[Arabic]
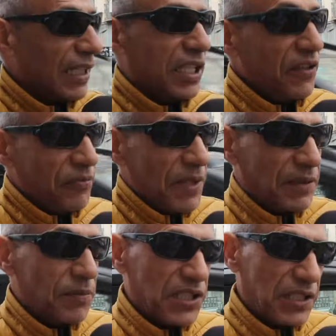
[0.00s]
كيف ما
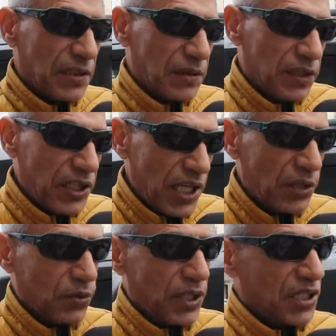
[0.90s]
مش
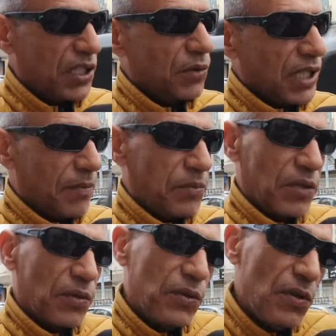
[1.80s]
تنحتوا انت وتربيه
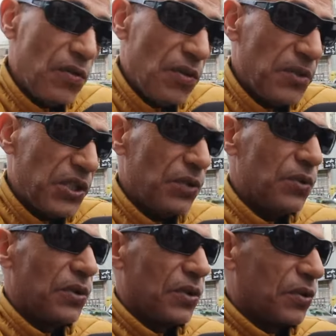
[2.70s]
والكل هو باش
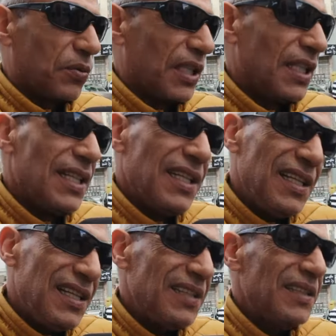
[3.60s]
يكون غدوه
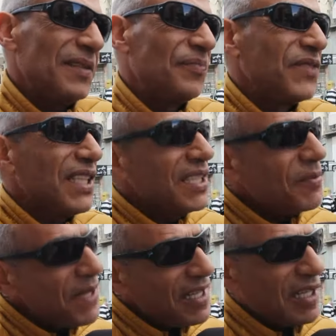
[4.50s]
يعني
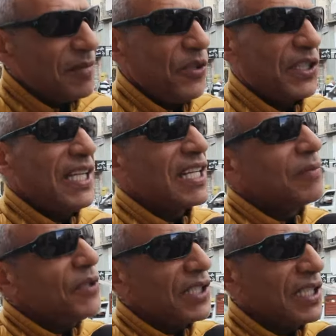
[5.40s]
تبدلت المعطيات
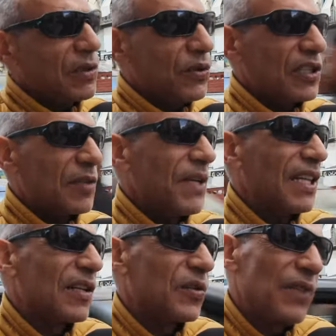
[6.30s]
المعطيات الكل
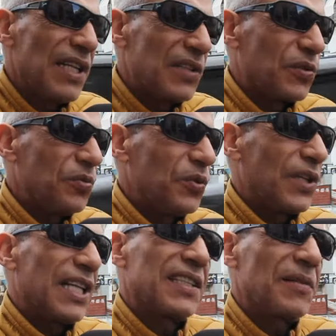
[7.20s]
تبدلت ولات امور
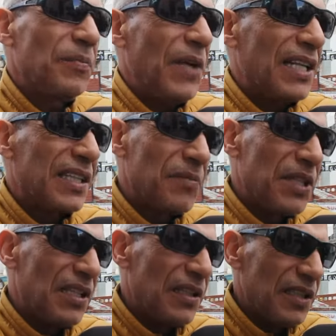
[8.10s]
خاطر حتى
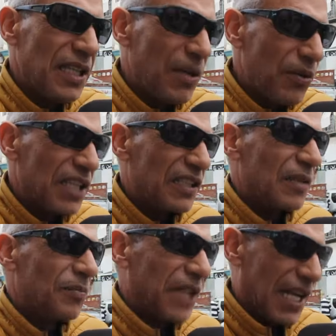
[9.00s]
من النواه
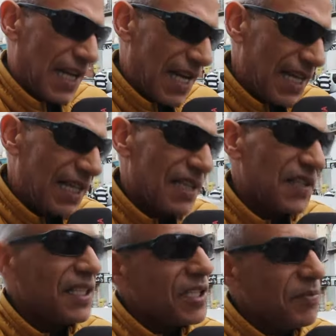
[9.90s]
نتاع العائله
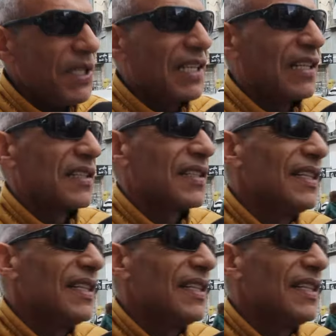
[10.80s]
زادت تبدلت